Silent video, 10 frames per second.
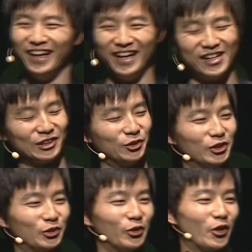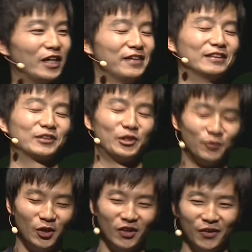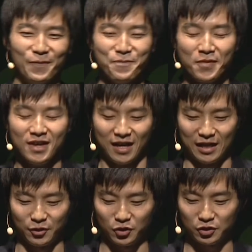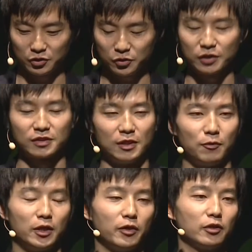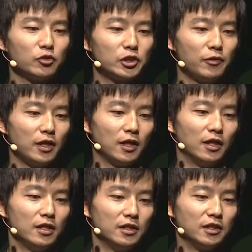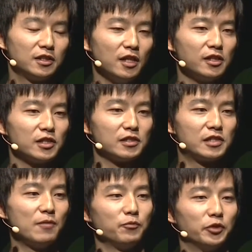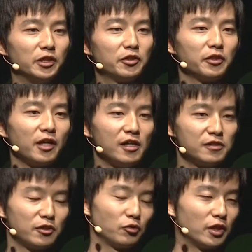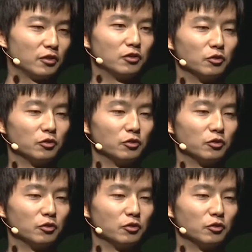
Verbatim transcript: あれらしいのでちょっとよくわかんないんですけどもあのそうですね我々としてはいきなりじゃあ全部ひっくり返せるのかって